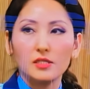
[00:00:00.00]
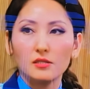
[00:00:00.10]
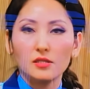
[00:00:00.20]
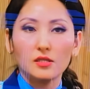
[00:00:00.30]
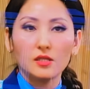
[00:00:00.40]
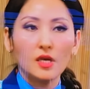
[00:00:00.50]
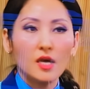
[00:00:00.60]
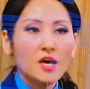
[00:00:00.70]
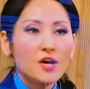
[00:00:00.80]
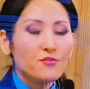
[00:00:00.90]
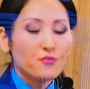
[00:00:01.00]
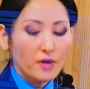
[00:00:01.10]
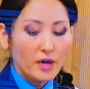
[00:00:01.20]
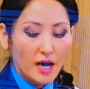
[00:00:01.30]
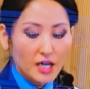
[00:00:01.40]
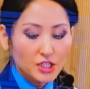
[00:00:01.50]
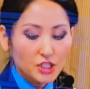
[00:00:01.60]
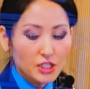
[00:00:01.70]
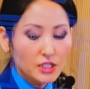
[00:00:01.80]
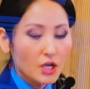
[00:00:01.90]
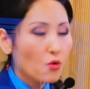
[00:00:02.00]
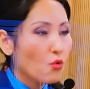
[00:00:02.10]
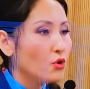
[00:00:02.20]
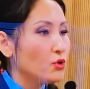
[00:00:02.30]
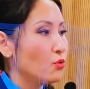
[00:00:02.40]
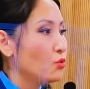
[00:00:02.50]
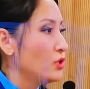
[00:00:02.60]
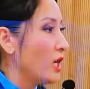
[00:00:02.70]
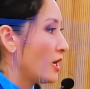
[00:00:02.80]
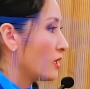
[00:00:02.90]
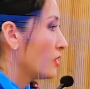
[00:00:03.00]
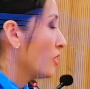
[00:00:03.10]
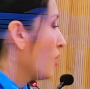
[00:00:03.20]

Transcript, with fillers: прожить пожизненном заключении или в камере,